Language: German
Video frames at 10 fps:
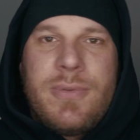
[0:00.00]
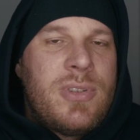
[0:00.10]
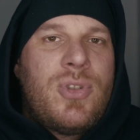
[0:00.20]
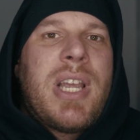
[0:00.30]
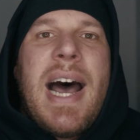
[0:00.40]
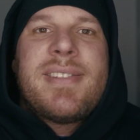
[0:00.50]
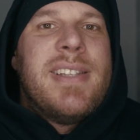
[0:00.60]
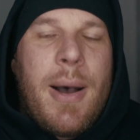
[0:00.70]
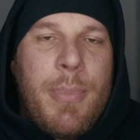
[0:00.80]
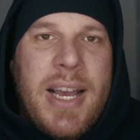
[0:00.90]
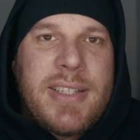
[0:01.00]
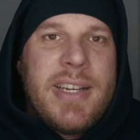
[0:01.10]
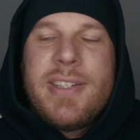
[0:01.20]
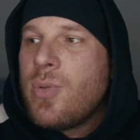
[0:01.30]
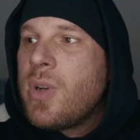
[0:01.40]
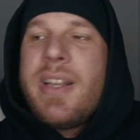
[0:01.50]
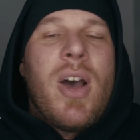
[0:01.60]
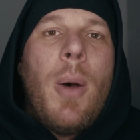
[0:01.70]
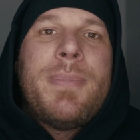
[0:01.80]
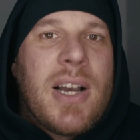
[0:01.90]
Straßenarbeiter ist oder
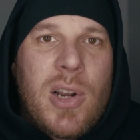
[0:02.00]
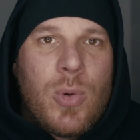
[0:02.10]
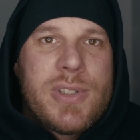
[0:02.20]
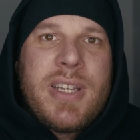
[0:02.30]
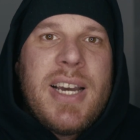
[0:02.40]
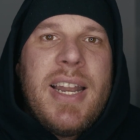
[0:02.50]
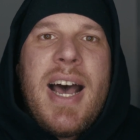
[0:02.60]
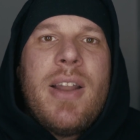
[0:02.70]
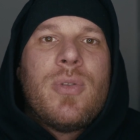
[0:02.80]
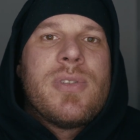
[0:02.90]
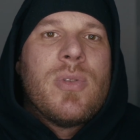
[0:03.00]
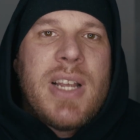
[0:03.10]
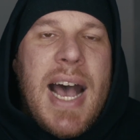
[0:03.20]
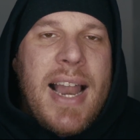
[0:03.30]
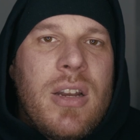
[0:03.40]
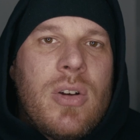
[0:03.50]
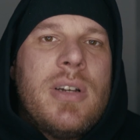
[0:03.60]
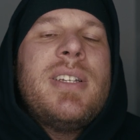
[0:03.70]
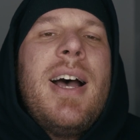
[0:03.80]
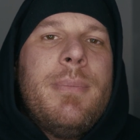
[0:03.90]
der Obdachlose, keine Ahnung so. Ne?
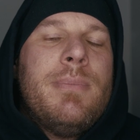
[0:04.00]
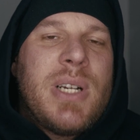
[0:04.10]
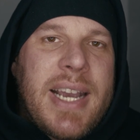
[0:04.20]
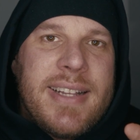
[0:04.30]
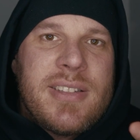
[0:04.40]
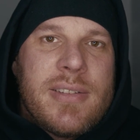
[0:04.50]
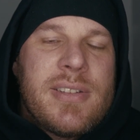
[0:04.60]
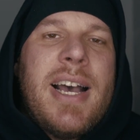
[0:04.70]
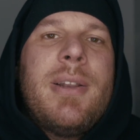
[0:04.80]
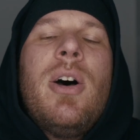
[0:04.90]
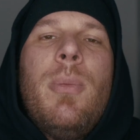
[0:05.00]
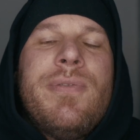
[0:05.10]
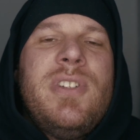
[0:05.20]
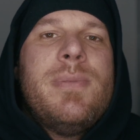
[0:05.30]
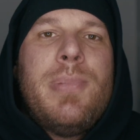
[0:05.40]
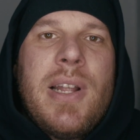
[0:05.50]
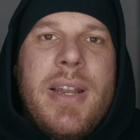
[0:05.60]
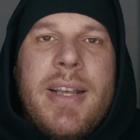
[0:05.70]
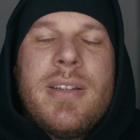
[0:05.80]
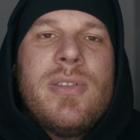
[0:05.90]
Leute haben einen begrenzten Zeitraum auf diesem
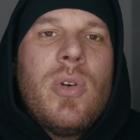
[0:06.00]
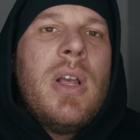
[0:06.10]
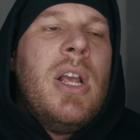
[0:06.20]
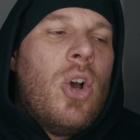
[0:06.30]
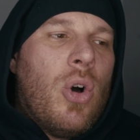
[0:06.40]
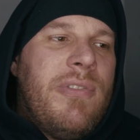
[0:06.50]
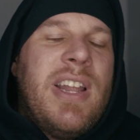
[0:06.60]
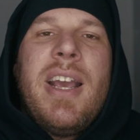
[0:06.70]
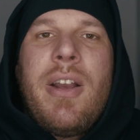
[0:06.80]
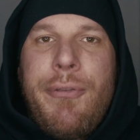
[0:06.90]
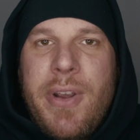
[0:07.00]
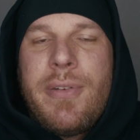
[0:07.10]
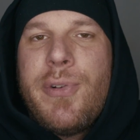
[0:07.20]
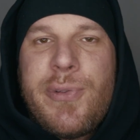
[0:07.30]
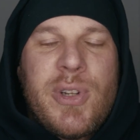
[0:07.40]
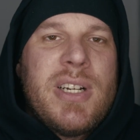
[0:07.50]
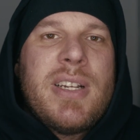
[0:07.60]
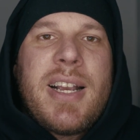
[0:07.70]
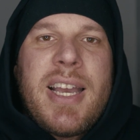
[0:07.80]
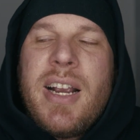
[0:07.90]
Planeten so und wenn der gefickt wird von
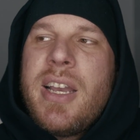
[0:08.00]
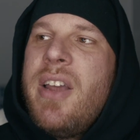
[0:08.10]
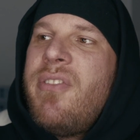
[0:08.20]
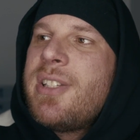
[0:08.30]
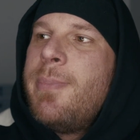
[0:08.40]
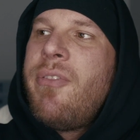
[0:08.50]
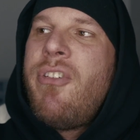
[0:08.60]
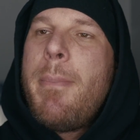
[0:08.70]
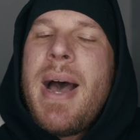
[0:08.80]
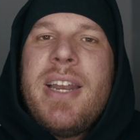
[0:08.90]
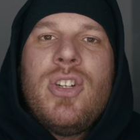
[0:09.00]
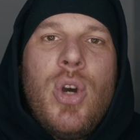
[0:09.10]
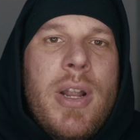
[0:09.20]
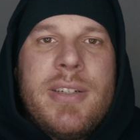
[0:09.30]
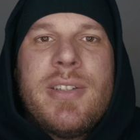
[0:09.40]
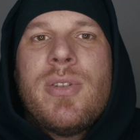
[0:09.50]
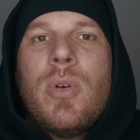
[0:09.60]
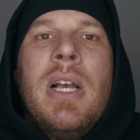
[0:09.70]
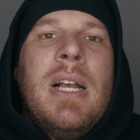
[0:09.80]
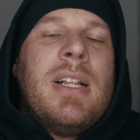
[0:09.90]
irgendeiner Krankheit, was man vermeiden könnte
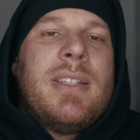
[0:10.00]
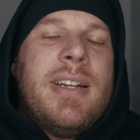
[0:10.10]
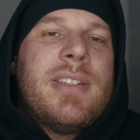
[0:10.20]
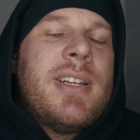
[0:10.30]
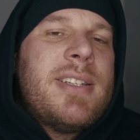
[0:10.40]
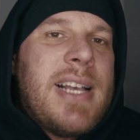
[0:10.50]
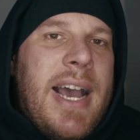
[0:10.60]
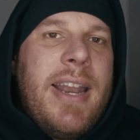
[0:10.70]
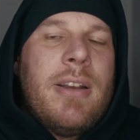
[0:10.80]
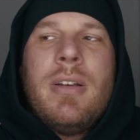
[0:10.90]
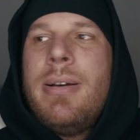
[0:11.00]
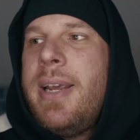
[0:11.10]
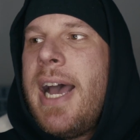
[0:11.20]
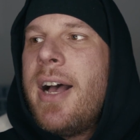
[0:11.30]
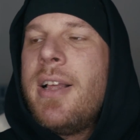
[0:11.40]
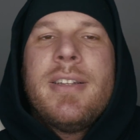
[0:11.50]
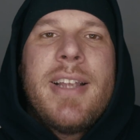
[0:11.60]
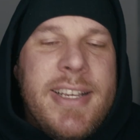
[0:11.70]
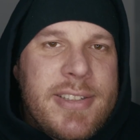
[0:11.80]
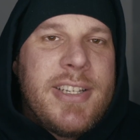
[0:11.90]
so, dann ist das ein, ja,
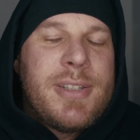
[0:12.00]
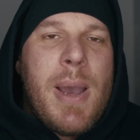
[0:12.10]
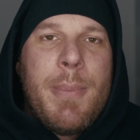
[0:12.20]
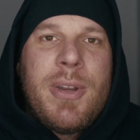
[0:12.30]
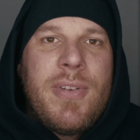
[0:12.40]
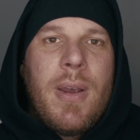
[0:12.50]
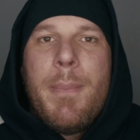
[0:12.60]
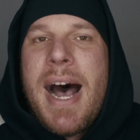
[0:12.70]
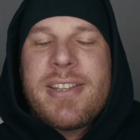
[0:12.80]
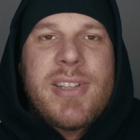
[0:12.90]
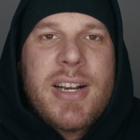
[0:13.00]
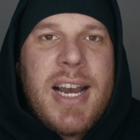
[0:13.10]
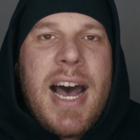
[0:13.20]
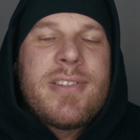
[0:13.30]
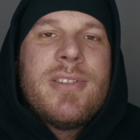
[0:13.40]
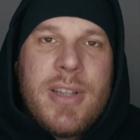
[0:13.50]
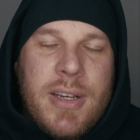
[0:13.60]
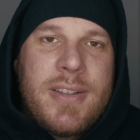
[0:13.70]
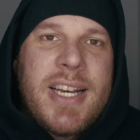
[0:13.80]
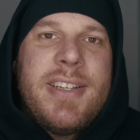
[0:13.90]
da ist nichts mehr mit äh, Mastercard.
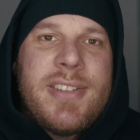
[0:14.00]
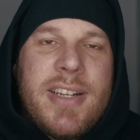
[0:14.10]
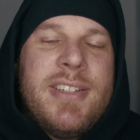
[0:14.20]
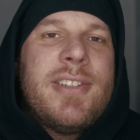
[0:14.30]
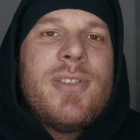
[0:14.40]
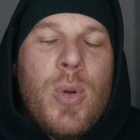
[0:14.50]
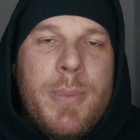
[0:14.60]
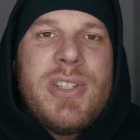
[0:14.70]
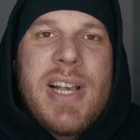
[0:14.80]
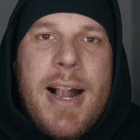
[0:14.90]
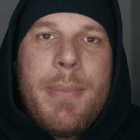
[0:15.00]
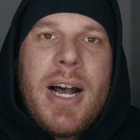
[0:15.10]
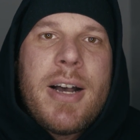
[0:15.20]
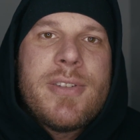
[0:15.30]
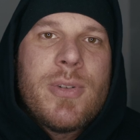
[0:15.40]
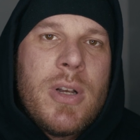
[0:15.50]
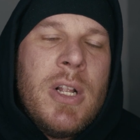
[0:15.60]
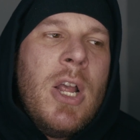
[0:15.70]
Ne? Das ist dann dieses Unbezahlbare so.